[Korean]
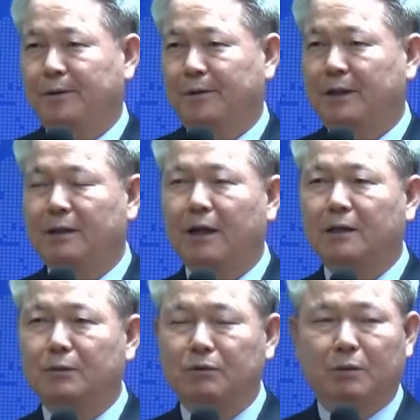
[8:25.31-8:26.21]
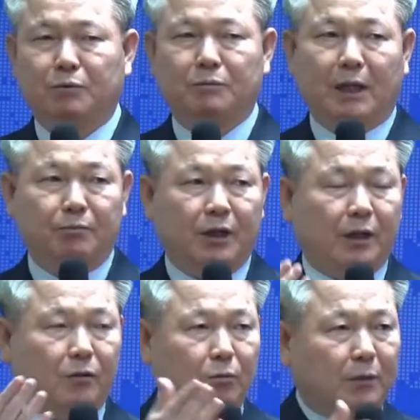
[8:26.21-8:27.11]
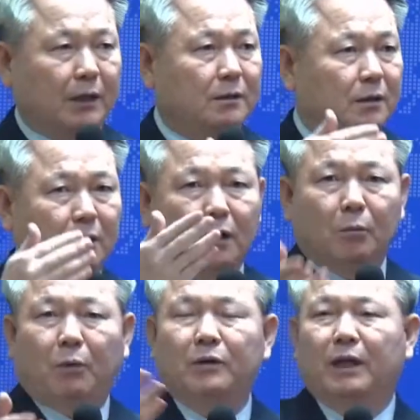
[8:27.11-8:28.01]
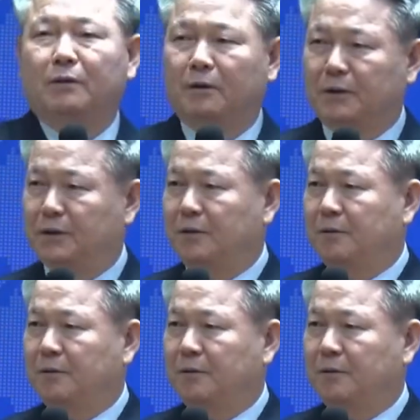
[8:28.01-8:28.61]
그러니까 내가 기분 나쁘면 남들에게도 막 그냥 퍼대는 거죠.